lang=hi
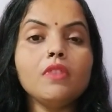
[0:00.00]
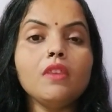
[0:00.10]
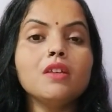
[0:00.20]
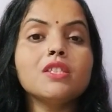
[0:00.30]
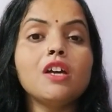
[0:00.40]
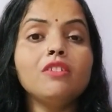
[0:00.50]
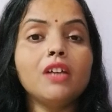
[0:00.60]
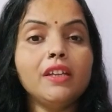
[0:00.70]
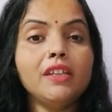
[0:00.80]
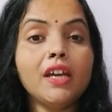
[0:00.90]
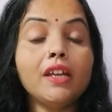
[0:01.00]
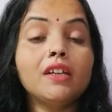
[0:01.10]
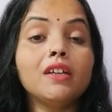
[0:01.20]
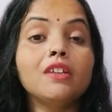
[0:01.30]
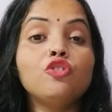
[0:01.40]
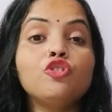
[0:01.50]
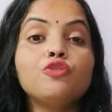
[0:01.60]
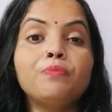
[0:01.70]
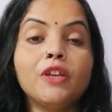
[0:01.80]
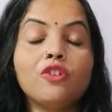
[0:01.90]
सावधानियां रखकर कुछ
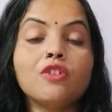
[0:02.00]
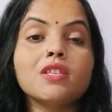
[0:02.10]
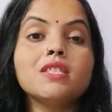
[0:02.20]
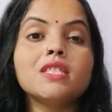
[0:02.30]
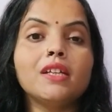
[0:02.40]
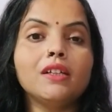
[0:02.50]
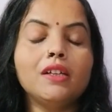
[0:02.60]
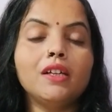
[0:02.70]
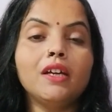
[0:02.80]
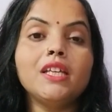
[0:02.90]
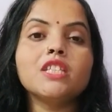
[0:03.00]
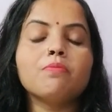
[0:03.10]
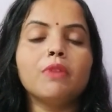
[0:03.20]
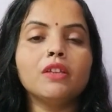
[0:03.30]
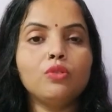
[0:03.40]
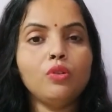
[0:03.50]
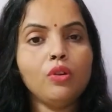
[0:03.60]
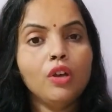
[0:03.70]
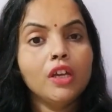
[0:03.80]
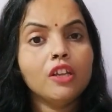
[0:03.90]
प्रिकॉशंस रख कर इस व्रत को
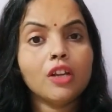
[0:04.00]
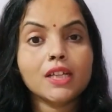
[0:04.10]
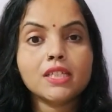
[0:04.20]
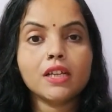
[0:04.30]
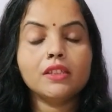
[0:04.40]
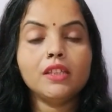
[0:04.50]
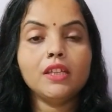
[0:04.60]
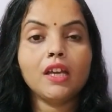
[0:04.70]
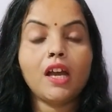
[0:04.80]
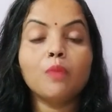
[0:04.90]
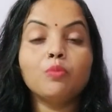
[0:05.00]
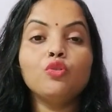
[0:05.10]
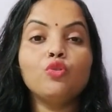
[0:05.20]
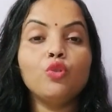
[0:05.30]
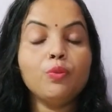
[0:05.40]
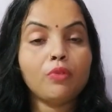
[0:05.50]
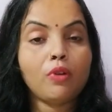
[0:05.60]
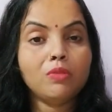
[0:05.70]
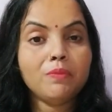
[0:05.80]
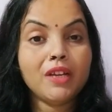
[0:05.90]
रख सकती हैं आपको कोई
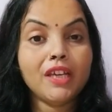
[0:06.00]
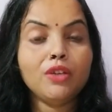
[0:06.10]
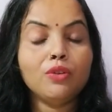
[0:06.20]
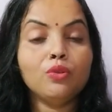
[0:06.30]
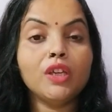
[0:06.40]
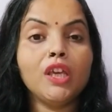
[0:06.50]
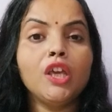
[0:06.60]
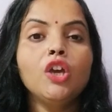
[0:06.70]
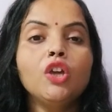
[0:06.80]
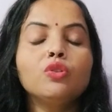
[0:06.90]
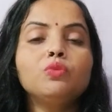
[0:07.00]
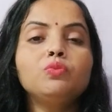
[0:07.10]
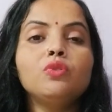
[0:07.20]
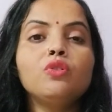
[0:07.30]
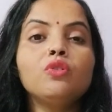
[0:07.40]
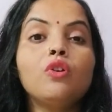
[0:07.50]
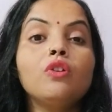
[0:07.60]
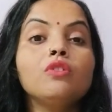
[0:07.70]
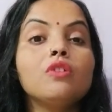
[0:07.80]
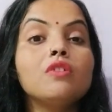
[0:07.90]
प्रॉब्लम नहीं होगी तो वो
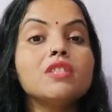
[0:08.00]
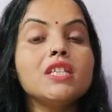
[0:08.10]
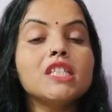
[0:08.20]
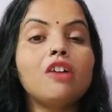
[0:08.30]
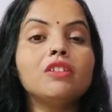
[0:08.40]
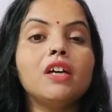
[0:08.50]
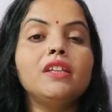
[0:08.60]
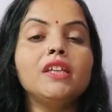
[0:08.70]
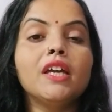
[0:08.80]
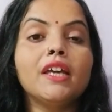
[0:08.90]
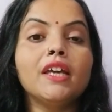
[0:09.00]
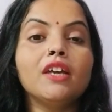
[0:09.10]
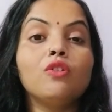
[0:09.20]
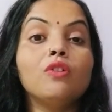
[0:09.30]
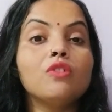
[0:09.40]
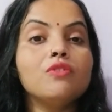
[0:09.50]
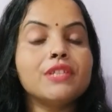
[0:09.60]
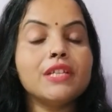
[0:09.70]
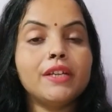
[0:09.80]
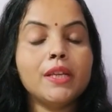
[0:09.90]
कौन कौन सी सावधानियां हैं कौन कौन
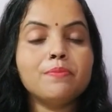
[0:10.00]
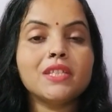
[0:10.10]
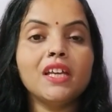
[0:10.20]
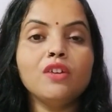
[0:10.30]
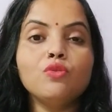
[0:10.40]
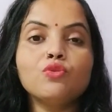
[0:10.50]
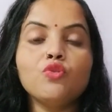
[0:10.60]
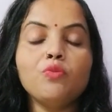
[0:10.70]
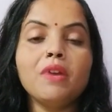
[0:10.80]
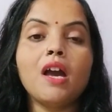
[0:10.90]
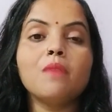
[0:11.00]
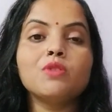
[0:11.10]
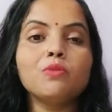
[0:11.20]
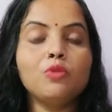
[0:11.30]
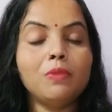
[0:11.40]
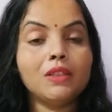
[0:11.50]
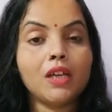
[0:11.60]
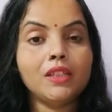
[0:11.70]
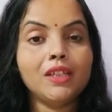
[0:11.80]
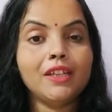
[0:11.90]
से टिप्स हैं उसको मैं आप सबको बता
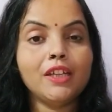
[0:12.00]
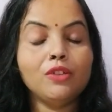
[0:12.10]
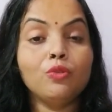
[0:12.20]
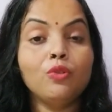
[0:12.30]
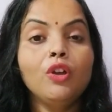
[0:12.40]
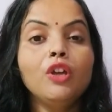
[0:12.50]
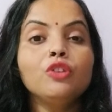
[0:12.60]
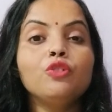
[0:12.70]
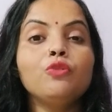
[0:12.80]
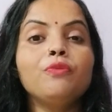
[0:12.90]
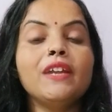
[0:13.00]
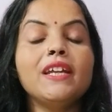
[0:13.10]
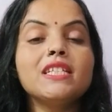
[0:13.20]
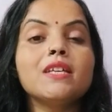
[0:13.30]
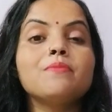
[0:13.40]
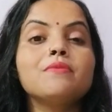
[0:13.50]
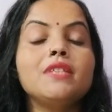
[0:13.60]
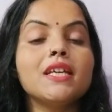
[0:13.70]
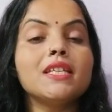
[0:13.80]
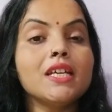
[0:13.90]
दे रही हूँ तो फ्रेंड्स सब
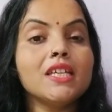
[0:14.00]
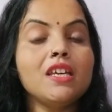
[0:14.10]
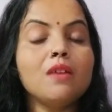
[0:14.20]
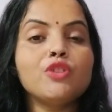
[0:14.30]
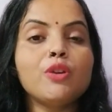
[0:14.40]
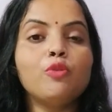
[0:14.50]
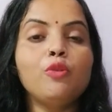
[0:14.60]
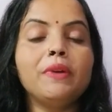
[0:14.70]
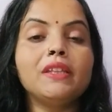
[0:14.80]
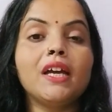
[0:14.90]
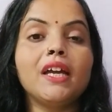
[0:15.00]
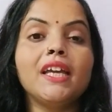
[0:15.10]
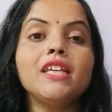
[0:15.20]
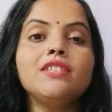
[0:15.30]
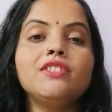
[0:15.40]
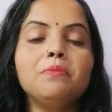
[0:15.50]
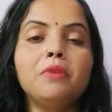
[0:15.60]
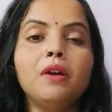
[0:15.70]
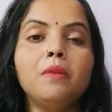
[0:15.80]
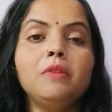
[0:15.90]
जैसा कि हम सबको पता है कि जब
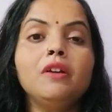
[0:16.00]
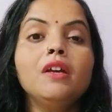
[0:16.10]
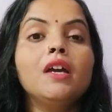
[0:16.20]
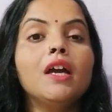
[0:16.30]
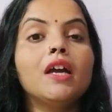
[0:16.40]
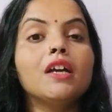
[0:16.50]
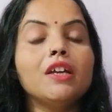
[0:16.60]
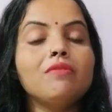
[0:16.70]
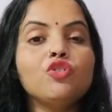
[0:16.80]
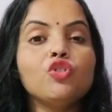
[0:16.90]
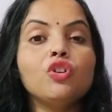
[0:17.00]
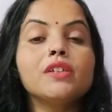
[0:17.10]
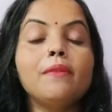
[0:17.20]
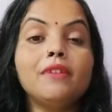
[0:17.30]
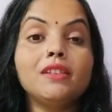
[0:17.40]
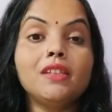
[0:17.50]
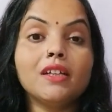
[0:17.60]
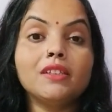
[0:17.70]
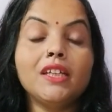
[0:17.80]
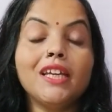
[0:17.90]
हम करवा चौथ का व्रत
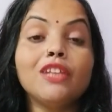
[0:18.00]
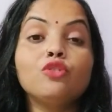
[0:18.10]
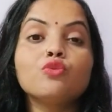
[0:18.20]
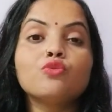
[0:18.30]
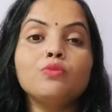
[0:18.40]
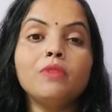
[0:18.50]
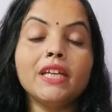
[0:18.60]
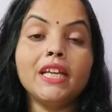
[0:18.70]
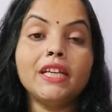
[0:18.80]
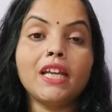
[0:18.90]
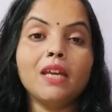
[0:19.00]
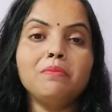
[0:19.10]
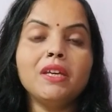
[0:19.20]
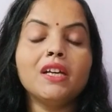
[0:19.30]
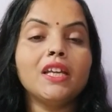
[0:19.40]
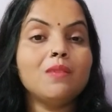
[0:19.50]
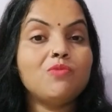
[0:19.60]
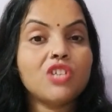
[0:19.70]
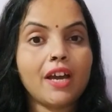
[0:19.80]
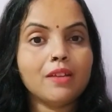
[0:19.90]
रखते हैं तो सुबह के टाइम में करीब
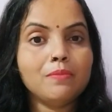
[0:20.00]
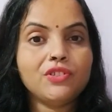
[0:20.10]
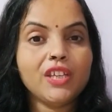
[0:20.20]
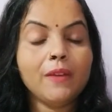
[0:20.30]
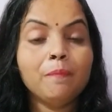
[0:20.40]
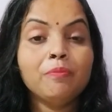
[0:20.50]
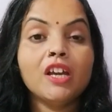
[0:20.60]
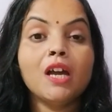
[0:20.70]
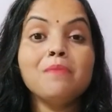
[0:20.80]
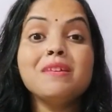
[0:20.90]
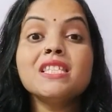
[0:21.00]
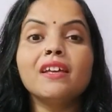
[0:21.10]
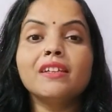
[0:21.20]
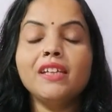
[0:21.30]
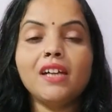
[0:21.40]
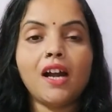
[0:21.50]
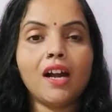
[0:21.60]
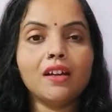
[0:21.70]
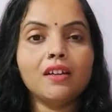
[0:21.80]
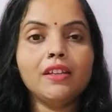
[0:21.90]
चार बजे हमें सर्गी
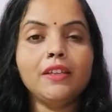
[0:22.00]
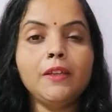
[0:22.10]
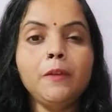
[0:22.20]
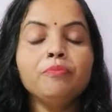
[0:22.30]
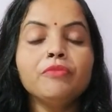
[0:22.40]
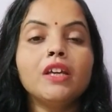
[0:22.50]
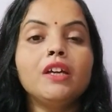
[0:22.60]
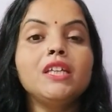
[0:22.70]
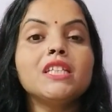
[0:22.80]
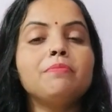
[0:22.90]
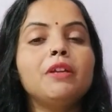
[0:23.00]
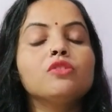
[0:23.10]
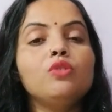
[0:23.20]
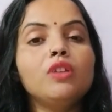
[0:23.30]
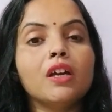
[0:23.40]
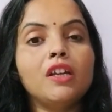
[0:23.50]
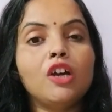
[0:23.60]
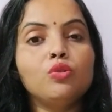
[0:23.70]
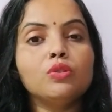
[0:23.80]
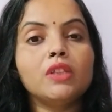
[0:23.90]
खाकर ही इस व्रत को रखना
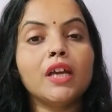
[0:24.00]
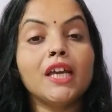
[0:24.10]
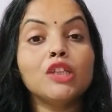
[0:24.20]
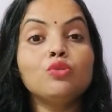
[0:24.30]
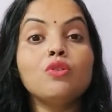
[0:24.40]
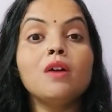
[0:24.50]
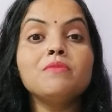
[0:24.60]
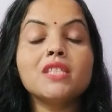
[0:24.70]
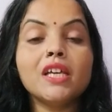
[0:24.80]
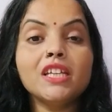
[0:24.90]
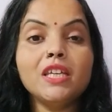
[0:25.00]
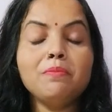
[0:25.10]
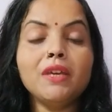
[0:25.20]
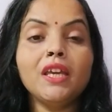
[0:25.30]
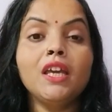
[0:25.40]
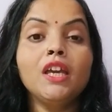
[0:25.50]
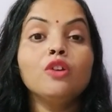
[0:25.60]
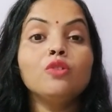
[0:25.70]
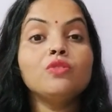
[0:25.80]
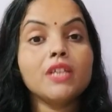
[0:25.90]
होता है तो हम सर्दी में
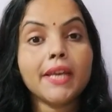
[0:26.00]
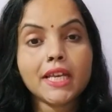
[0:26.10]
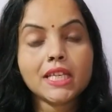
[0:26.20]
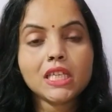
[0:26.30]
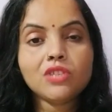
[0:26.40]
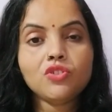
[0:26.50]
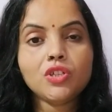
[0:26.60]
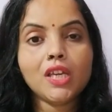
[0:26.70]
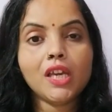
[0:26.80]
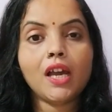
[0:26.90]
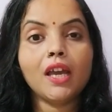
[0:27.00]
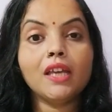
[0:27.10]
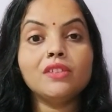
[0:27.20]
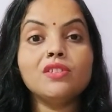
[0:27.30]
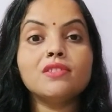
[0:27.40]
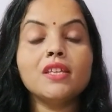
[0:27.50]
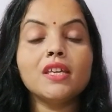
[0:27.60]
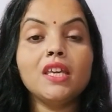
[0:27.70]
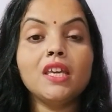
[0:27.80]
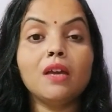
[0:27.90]
कुछ ऐसी चीज़ें खाएं जिससे
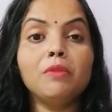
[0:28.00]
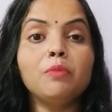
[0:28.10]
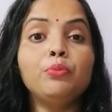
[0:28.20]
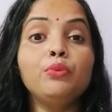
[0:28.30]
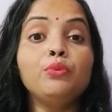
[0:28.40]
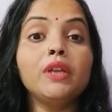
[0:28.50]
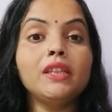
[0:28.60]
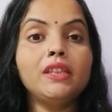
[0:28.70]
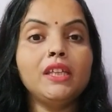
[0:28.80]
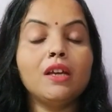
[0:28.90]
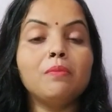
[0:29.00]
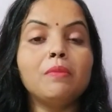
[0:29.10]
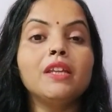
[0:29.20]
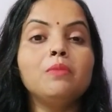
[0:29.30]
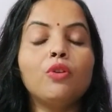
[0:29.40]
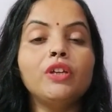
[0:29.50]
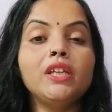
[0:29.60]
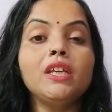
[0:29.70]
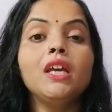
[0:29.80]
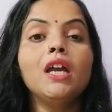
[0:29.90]
कि हमें पूरे दिन हमारी
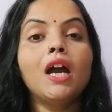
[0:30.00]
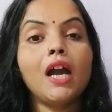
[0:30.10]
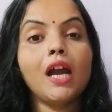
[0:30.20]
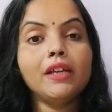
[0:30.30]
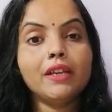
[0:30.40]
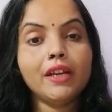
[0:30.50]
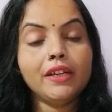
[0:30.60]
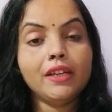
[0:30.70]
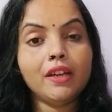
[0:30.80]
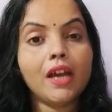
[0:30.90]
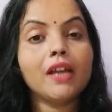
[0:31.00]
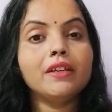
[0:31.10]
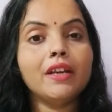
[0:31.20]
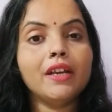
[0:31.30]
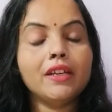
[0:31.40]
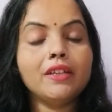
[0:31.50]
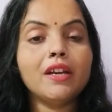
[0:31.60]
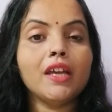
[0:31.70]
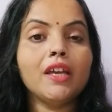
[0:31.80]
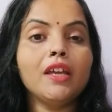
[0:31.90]
बॉडी हाइड्रेट हाइड्रेटेड
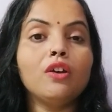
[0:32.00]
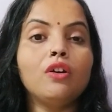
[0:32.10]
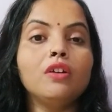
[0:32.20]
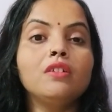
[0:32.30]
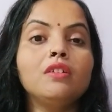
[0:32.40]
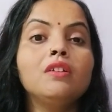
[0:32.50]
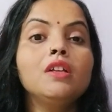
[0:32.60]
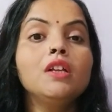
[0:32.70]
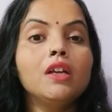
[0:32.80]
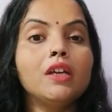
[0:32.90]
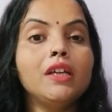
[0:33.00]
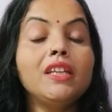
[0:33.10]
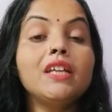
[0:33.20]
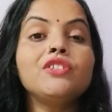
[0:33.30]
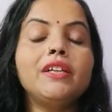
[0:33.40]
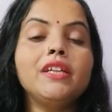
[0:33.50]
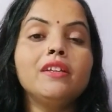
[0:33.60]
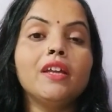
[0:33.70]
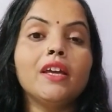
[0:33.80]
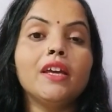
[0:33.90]
रहे और इनर्जेटिक
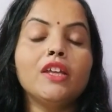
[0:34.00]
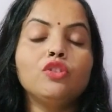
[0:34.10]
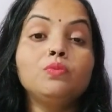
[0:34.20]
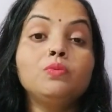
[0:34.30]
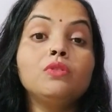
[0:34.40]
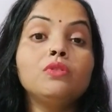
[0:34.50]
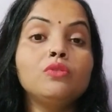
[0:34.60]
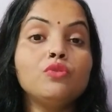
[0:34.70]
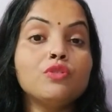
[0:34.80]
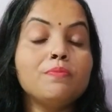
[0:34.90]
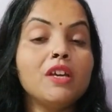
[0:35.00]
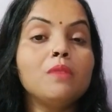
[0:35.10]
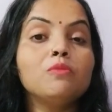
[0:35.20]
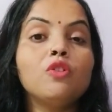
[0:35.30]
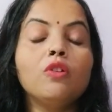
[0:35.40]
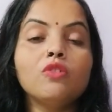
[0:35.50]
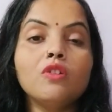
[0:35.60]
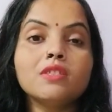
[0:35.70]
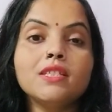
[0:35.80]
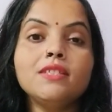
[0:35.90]
रहे तो वो उसमें हम कौन
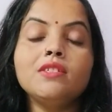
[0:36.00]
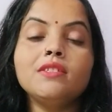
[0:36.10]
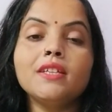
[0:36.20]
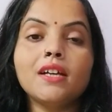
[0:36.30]
कौन सी चीज़ें खा